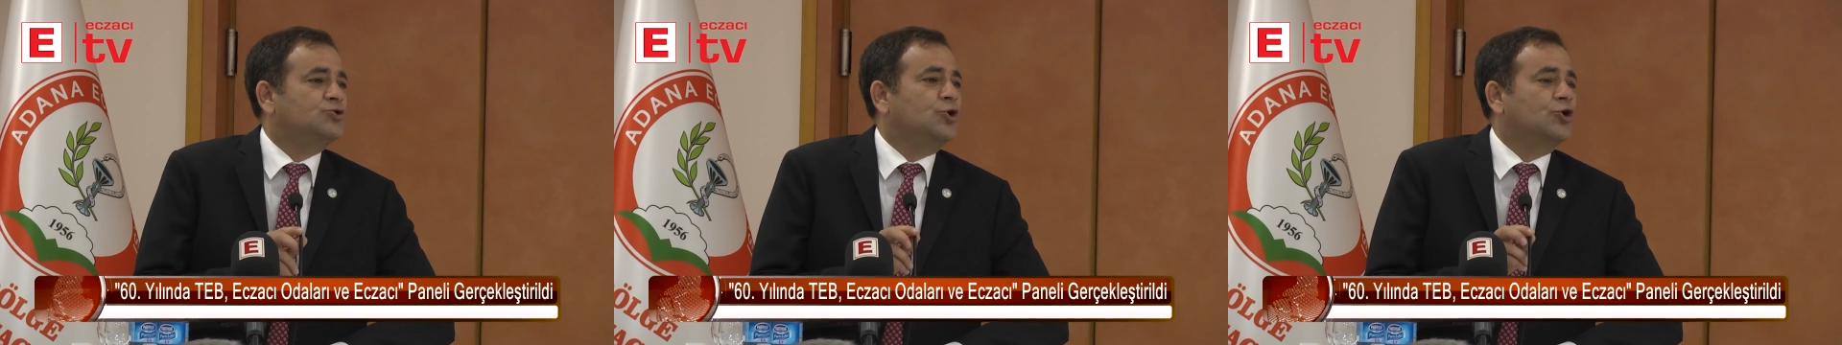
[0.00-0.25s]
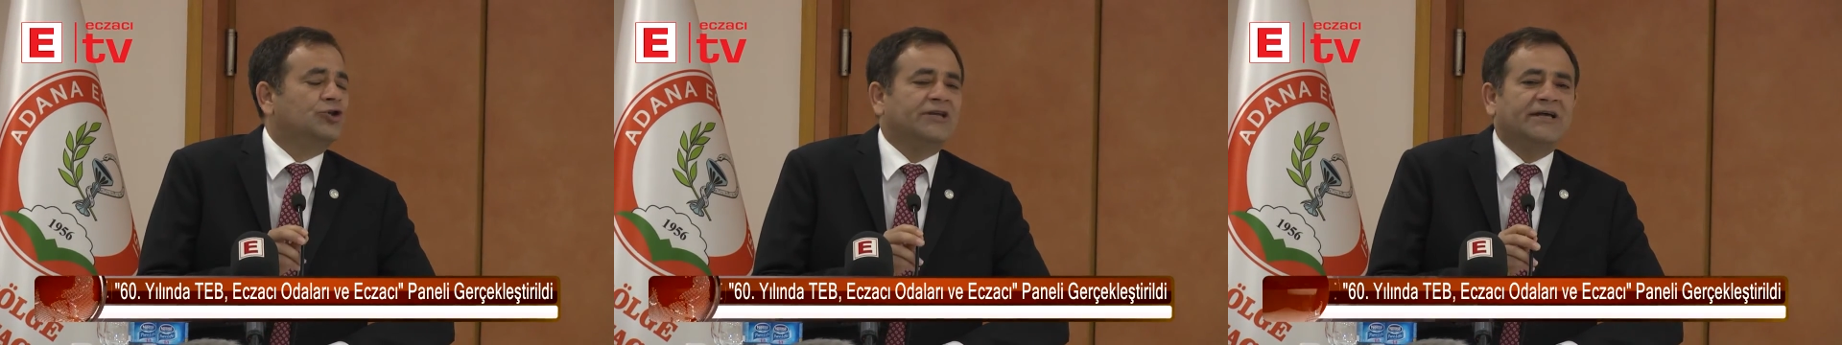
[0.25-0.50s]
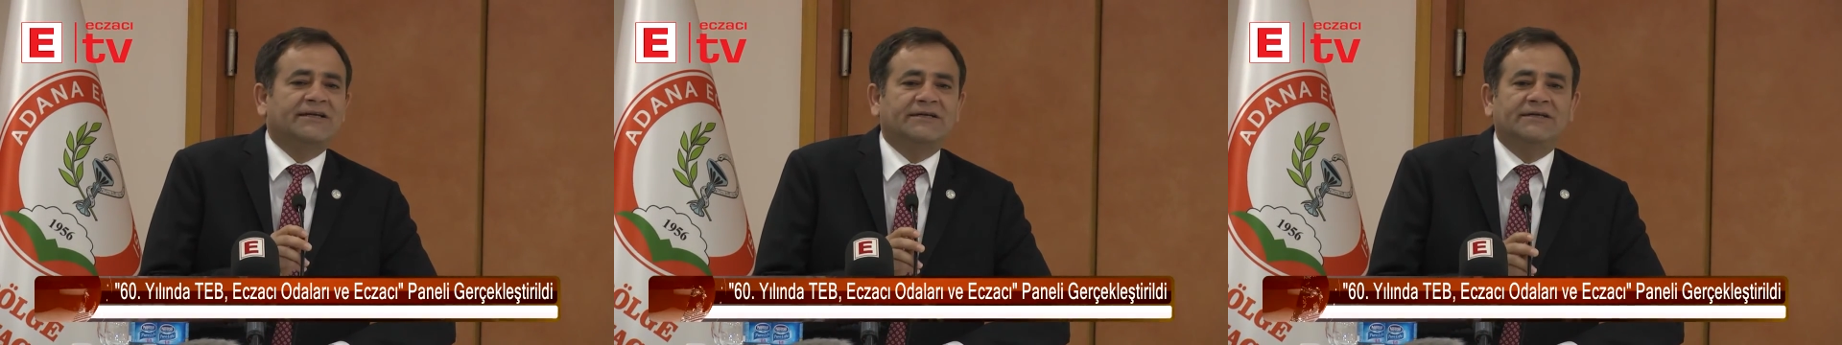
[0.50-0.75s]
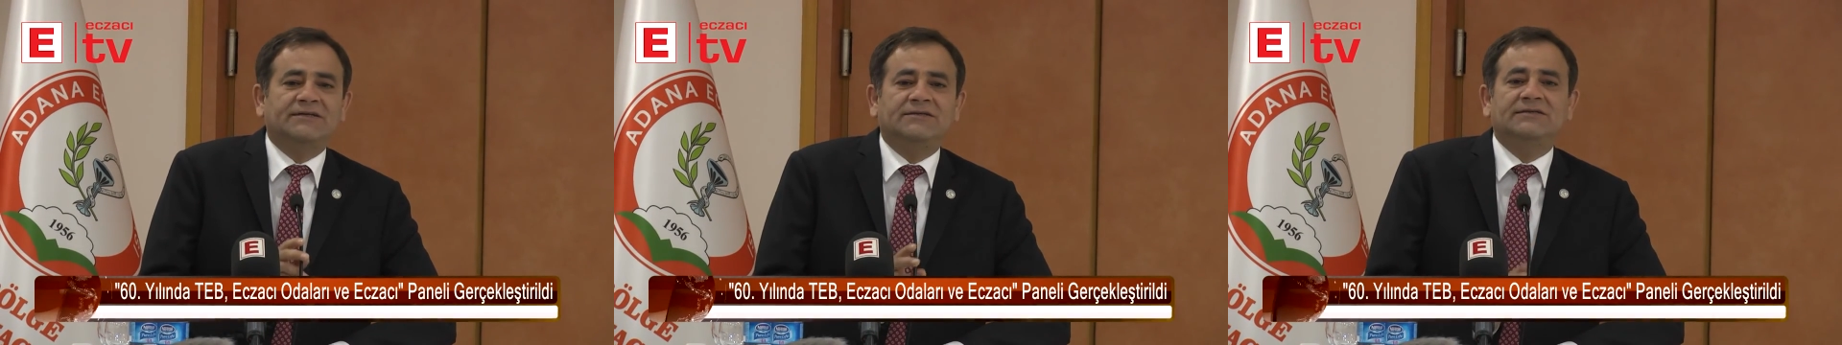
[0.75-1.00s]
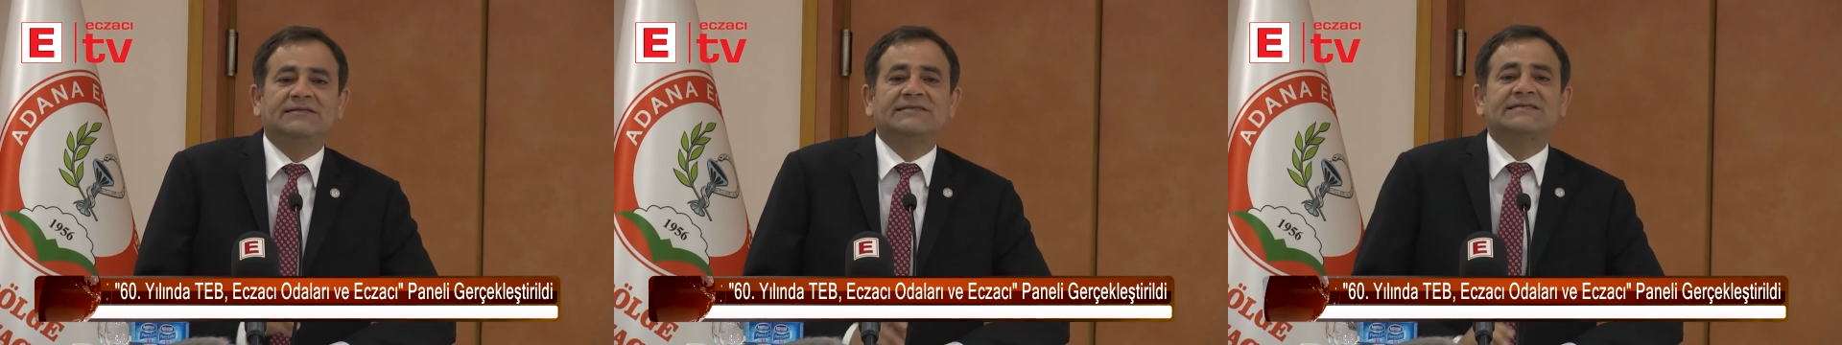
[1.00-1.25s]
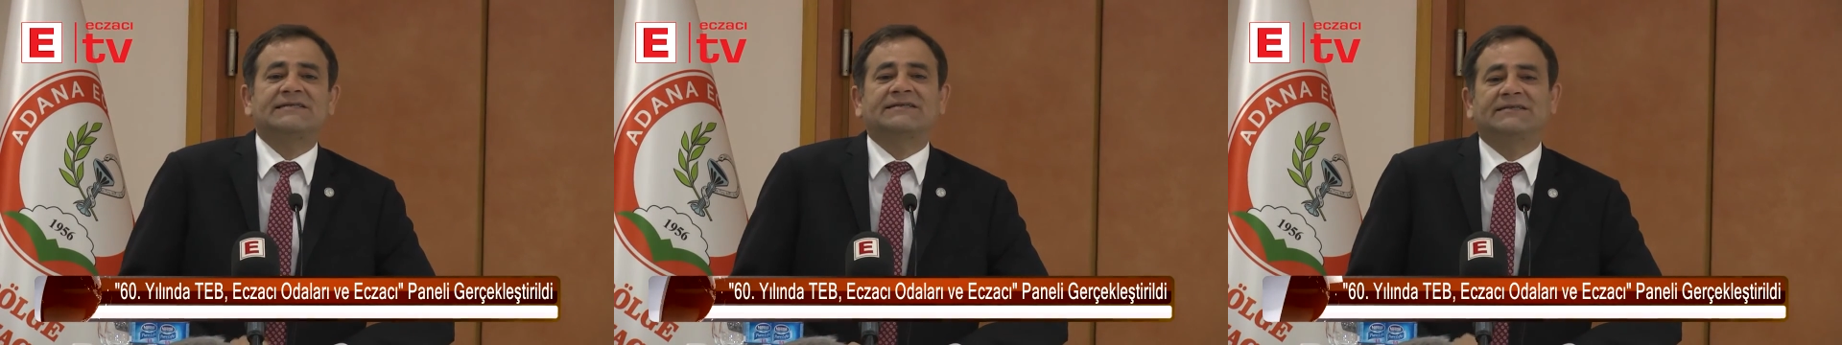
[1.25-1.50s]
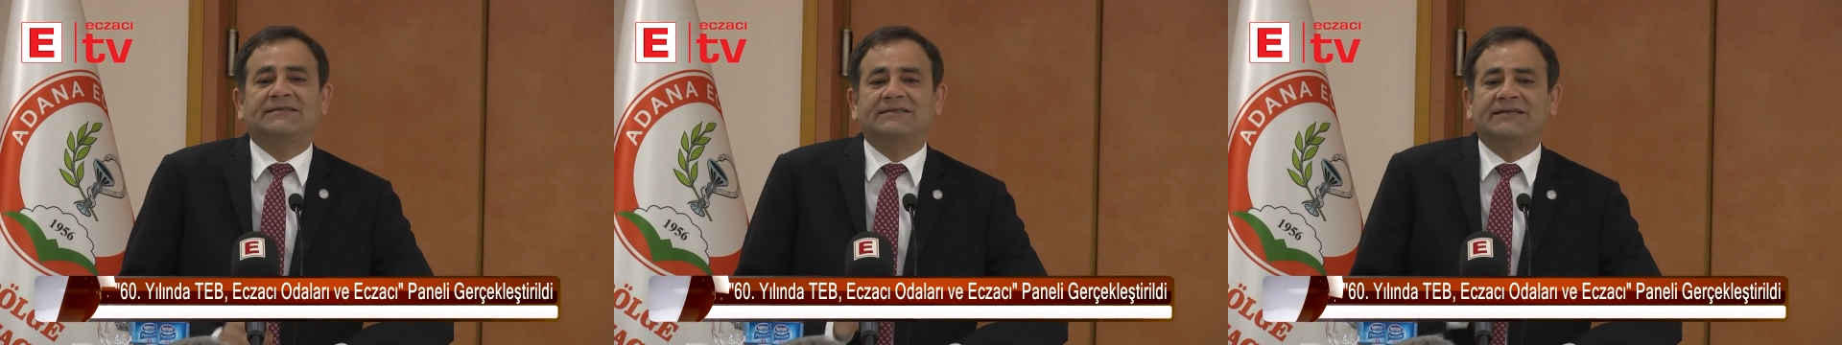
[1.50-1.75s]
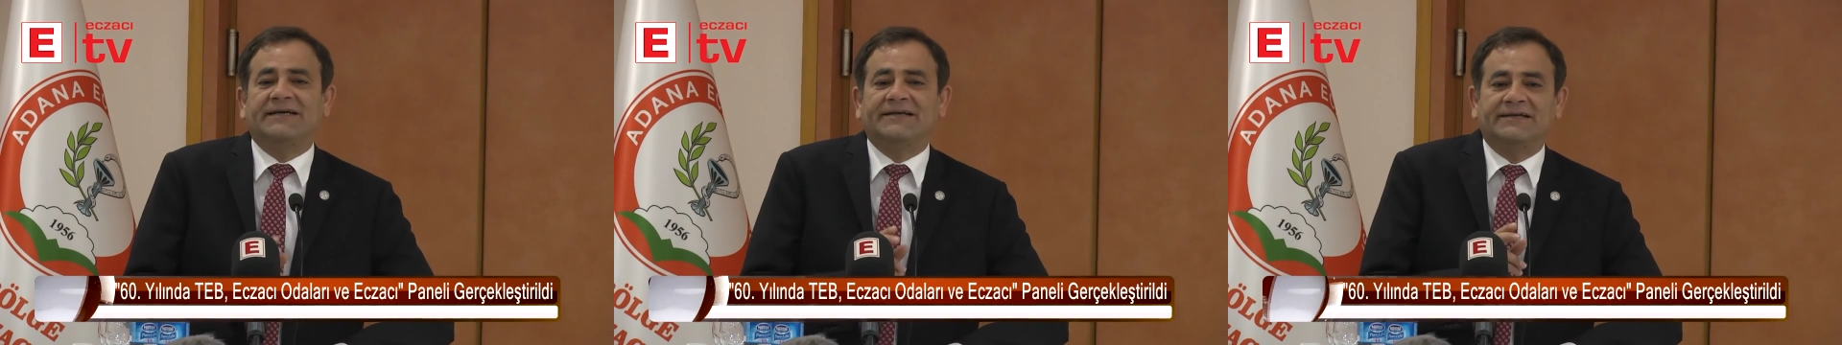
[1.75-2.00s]
sorunları,
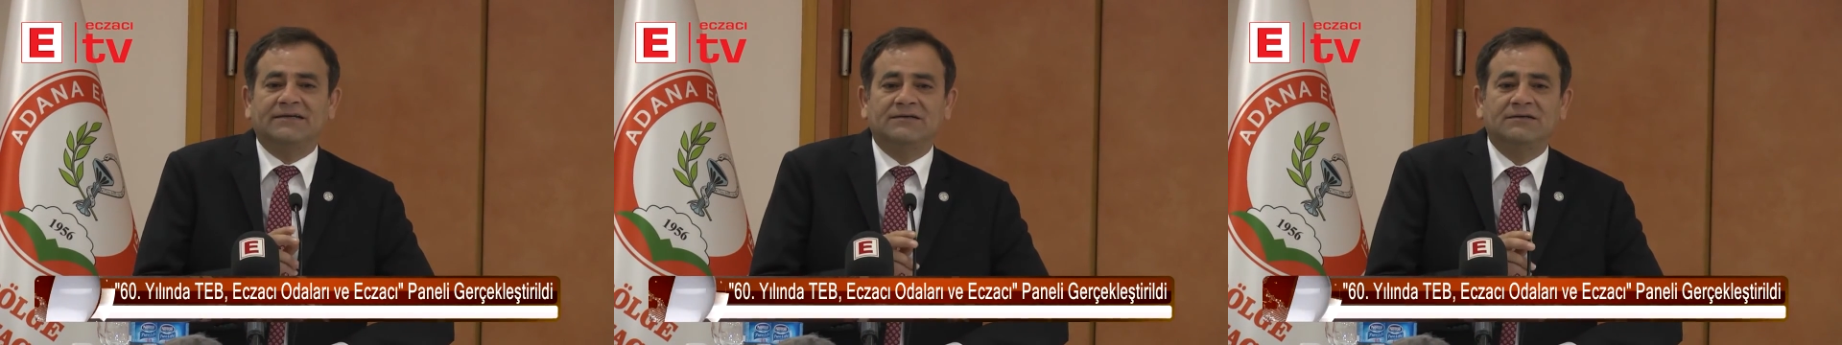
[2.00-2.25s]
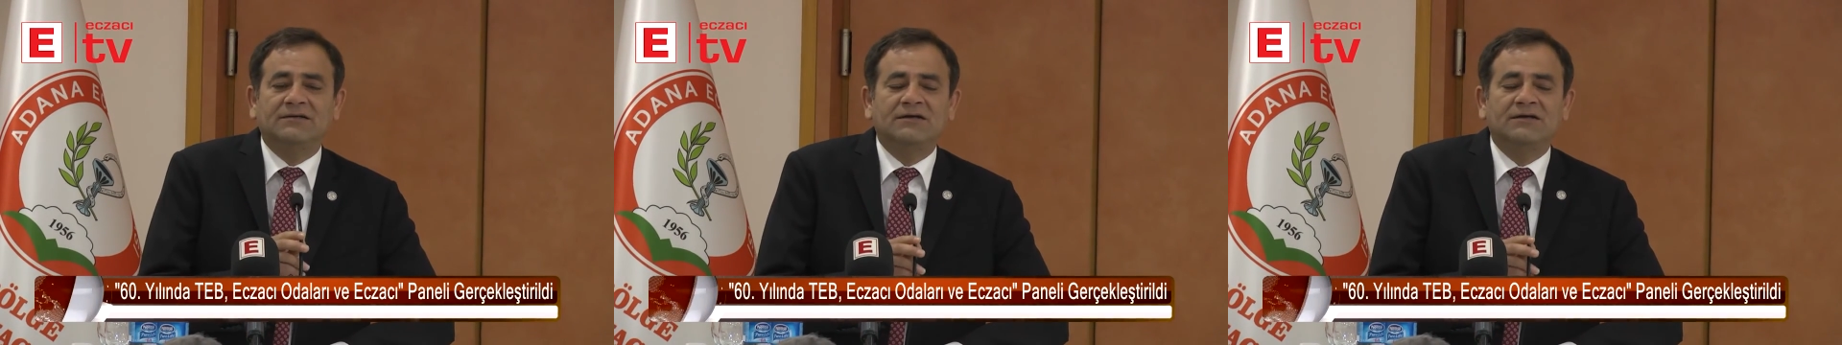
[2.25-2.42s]
sıkıntıları,